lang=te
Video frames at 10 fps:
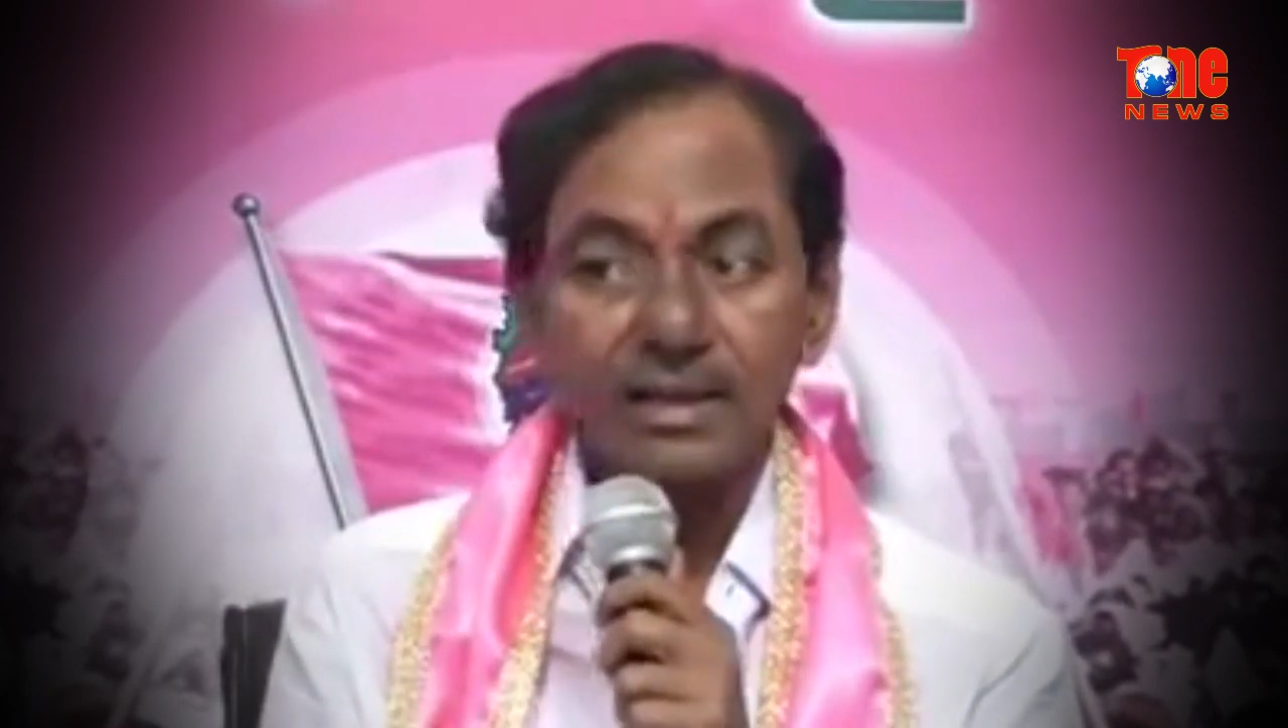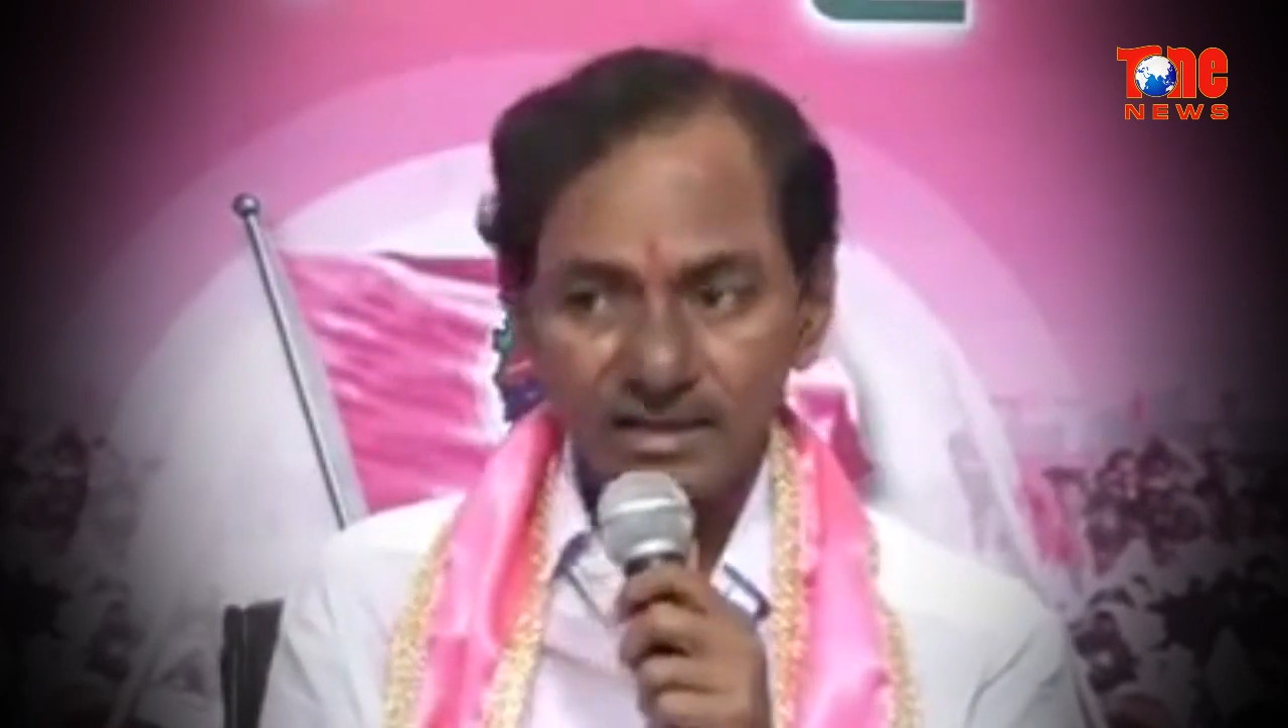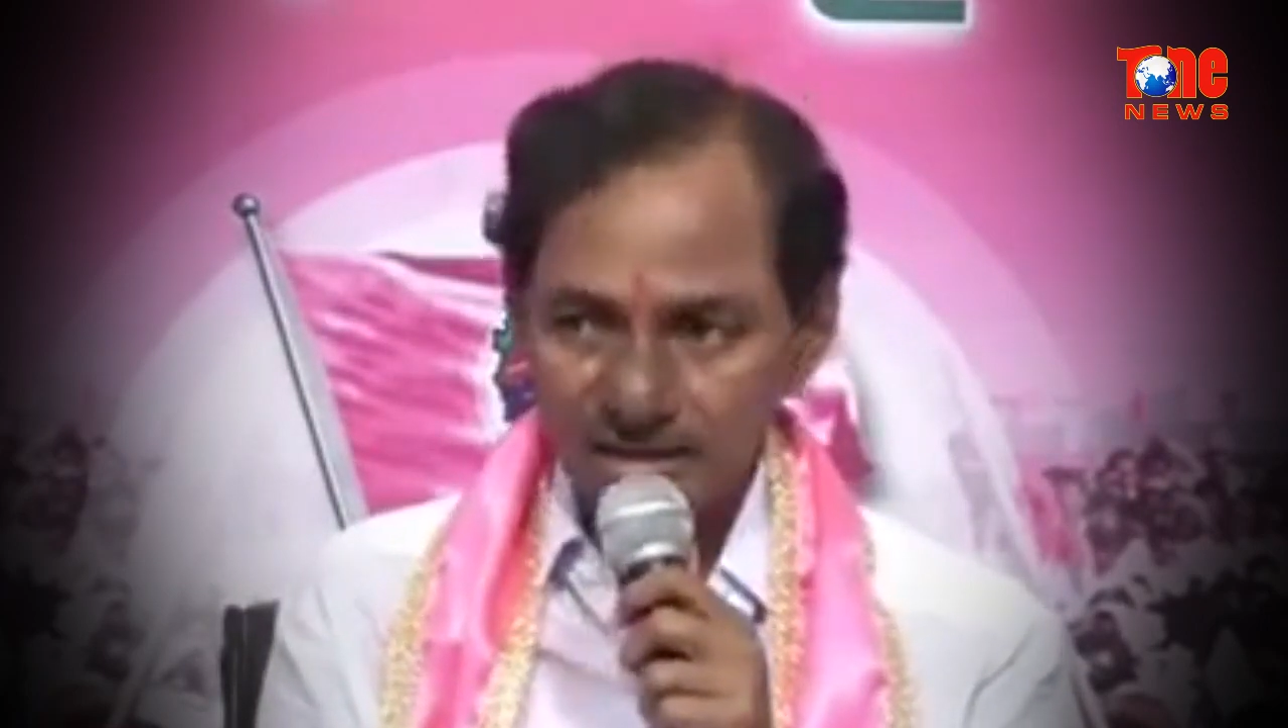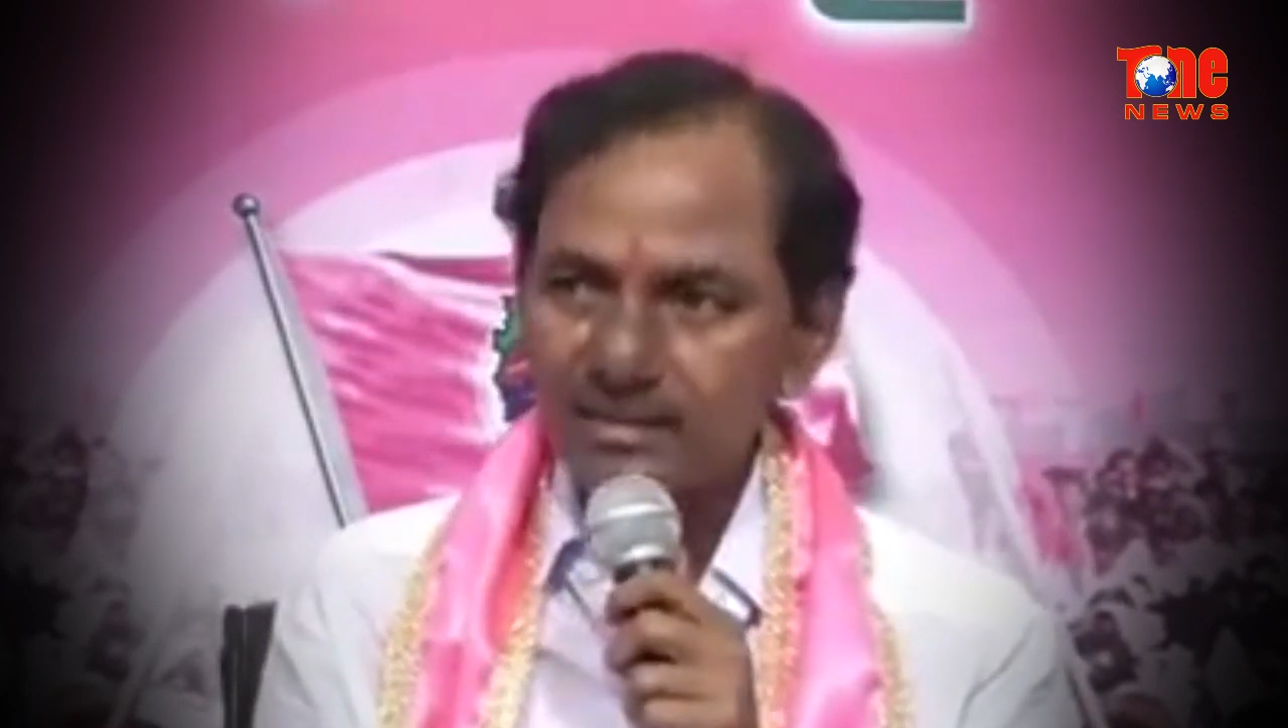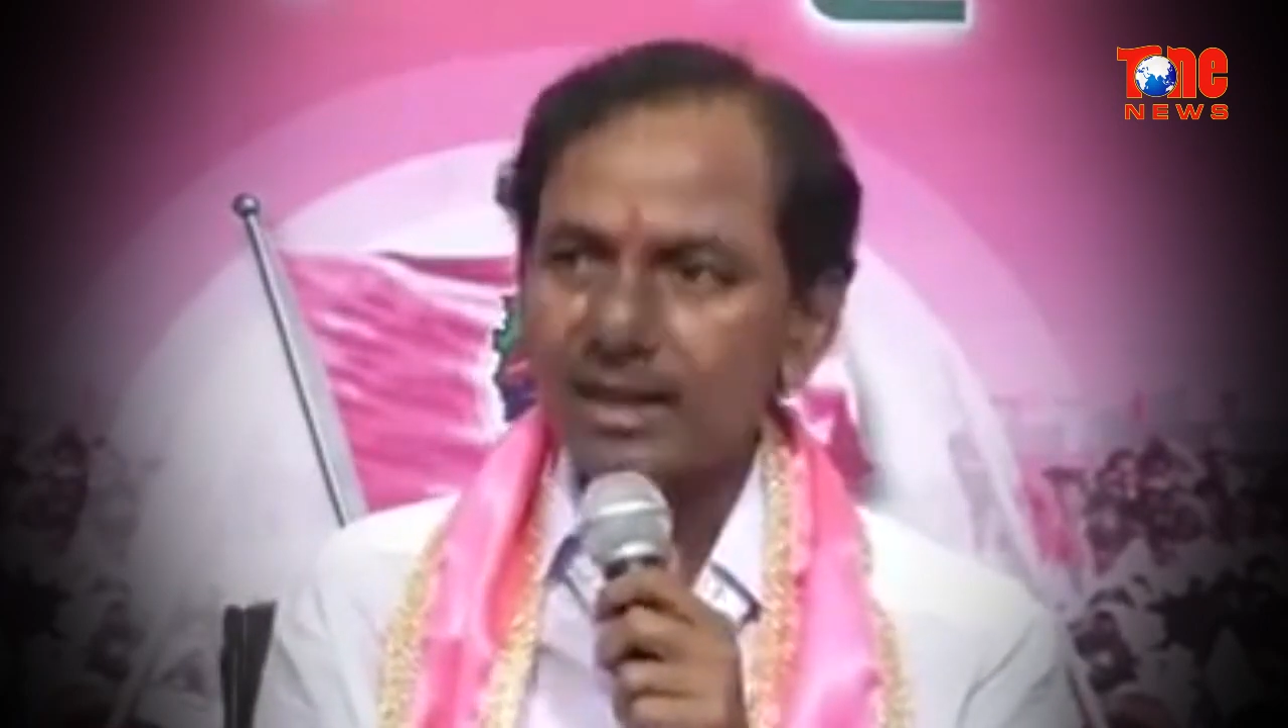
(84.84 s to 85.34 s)

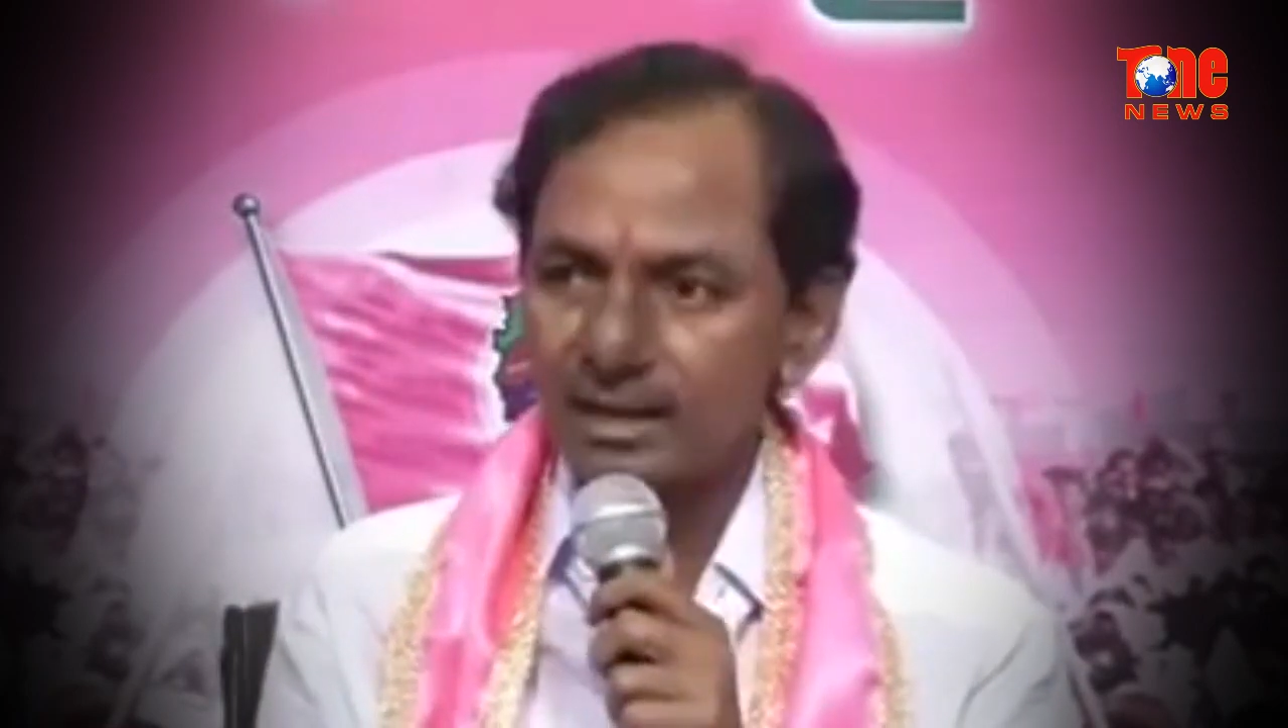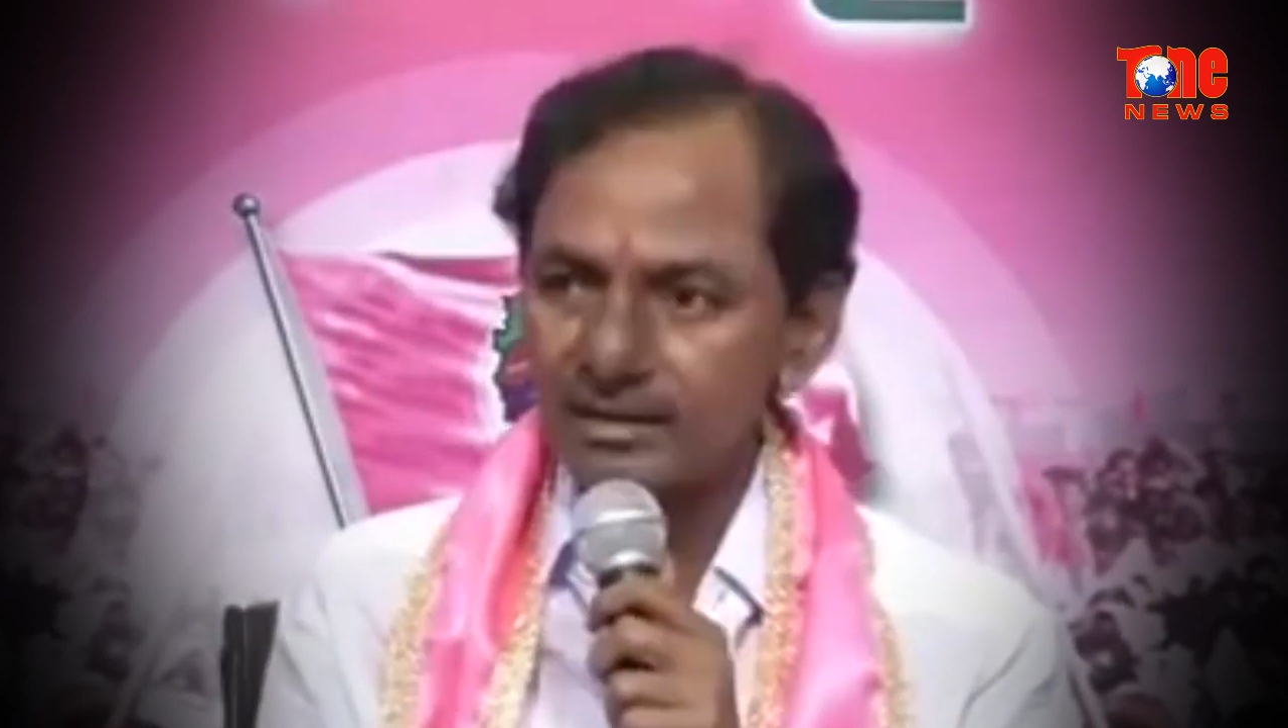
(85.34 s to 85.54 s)
సీరియస్ ఇంత